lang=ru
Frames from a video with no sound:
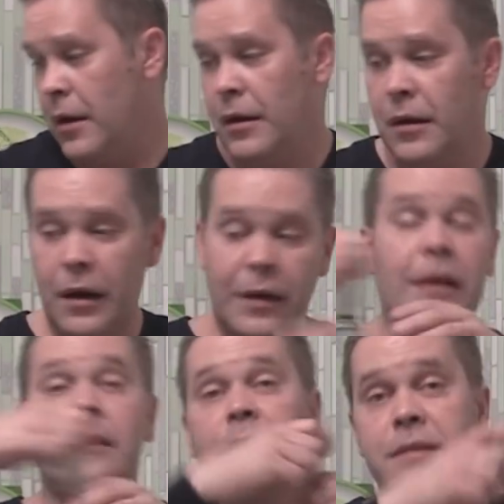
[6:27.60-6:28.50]
А,
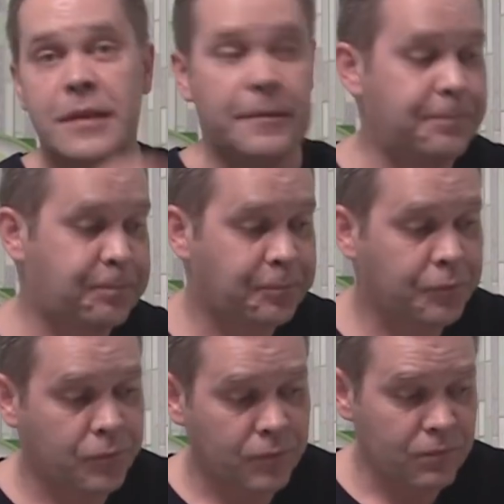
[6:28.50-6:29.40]
архангельская,
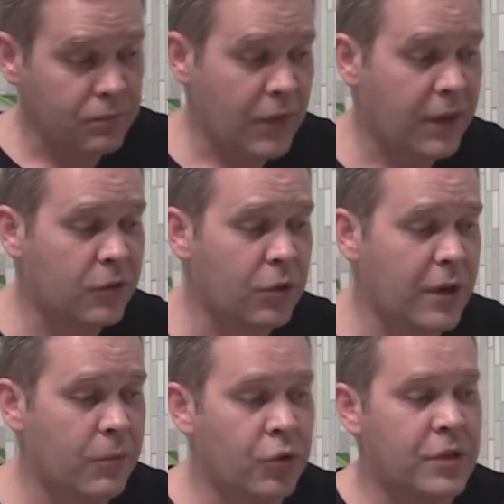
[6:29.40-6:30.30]

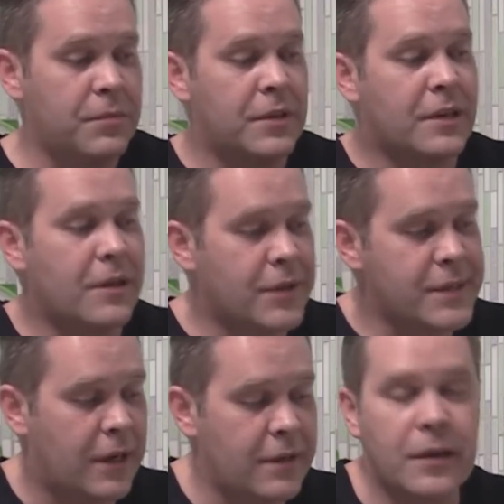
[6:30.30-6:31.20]
которая многим не
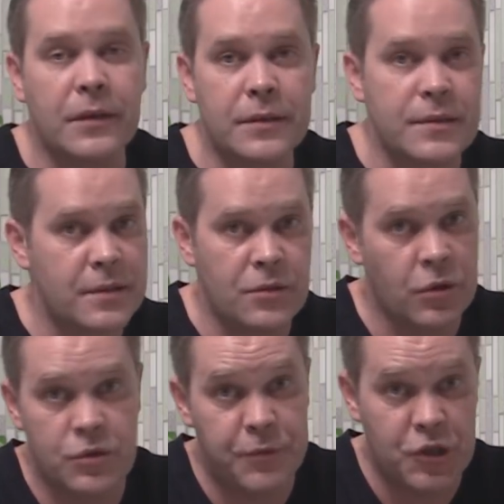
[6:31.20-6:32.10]
нравится, а некоторые с
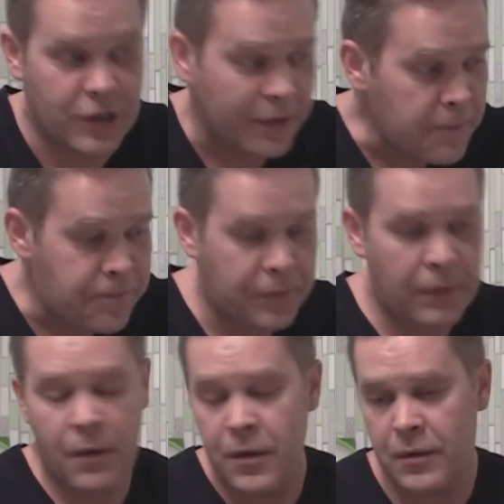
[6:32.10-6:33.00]
нее аж пищат.
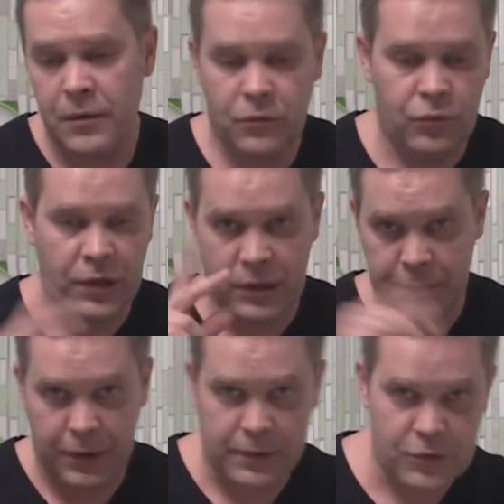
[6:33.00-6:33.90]
Ну, я,
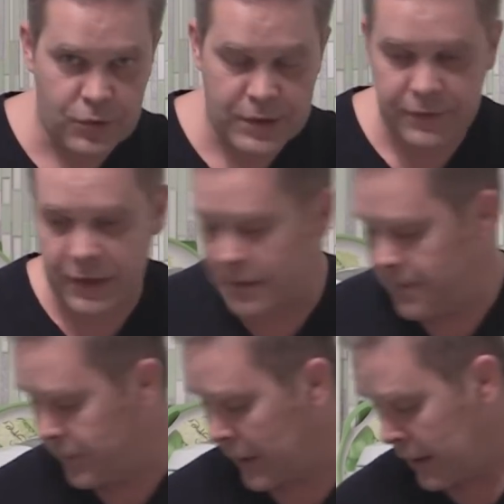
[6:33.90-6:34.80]
например, отношусь ко
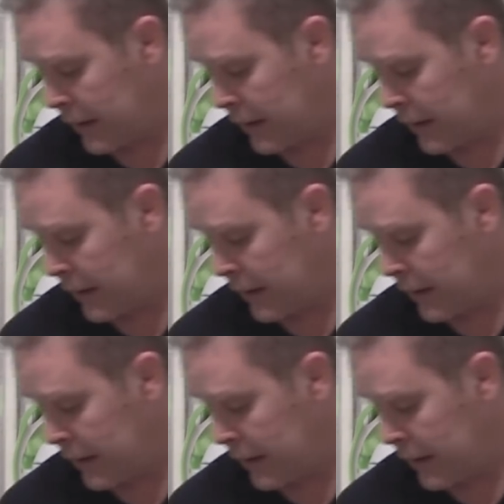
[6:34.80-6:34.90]
вторым.